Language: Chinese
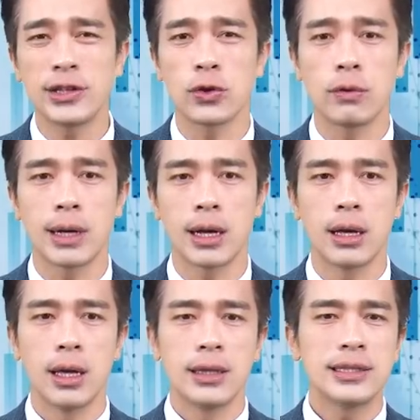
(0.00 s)
牛吗？
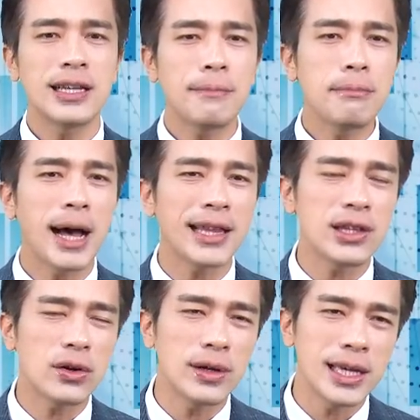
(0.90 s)
你像蛮
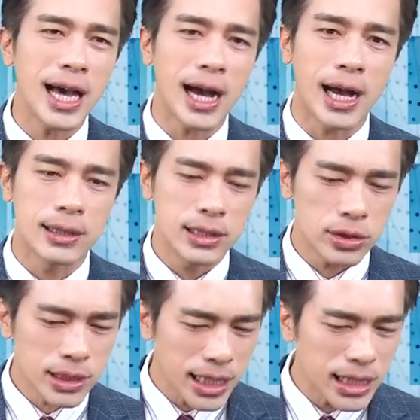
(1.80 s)
牛一样啊，你
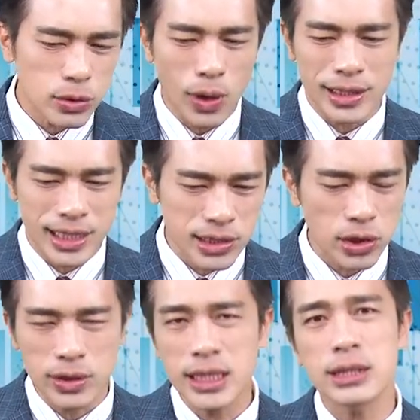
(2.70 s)
就是一直往前
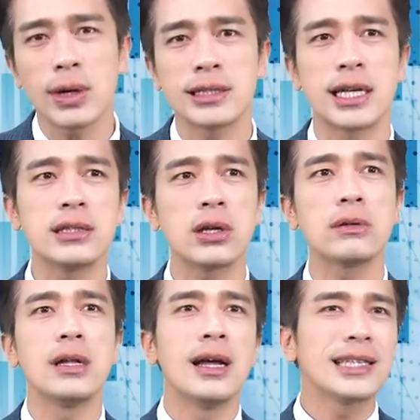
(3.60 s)
冲，一直往前
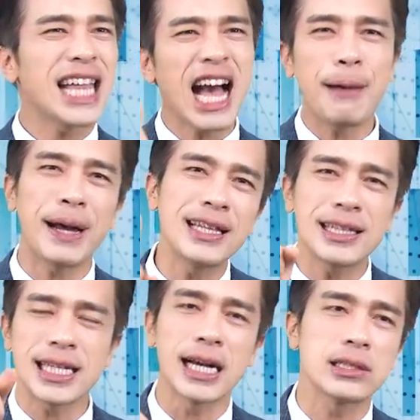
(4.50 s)
冲。大盘在
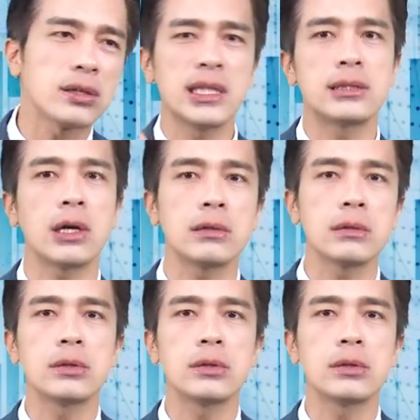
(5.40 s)
涨的时候你冲，